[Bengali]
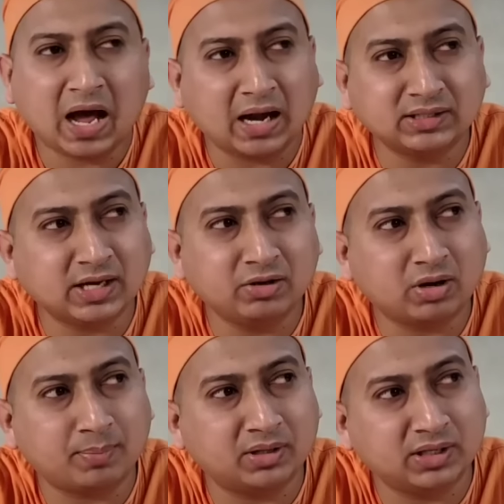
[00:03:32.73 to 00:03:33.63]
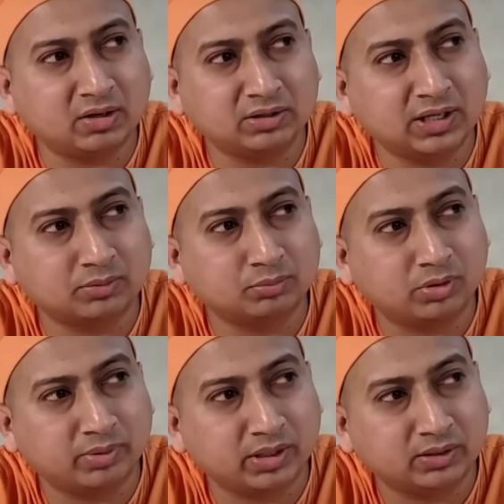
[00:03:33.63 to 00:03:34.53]
আর যাই হোক আপনার জানা অধ্যাত্ম
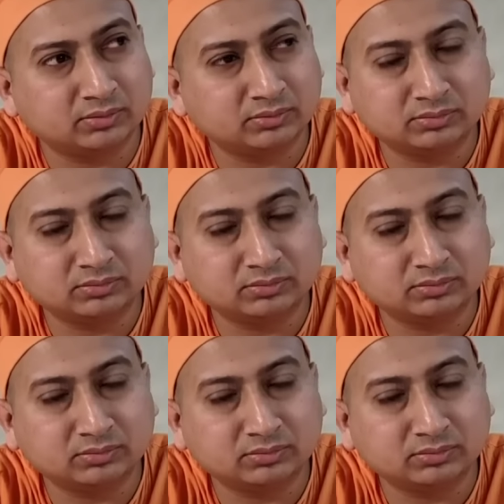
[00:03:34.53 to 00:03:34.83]
হবে না